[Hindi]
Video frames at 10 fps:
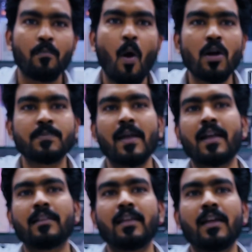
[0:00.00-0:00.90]
बॉक्स पैक
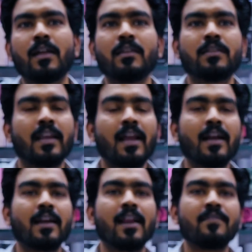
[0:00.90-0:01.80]
आता है थ्री
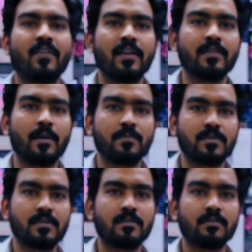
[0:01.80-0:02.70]
हंड्रेड एंड फाइव
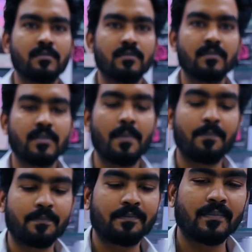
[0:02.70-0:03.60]
बाप रे और ये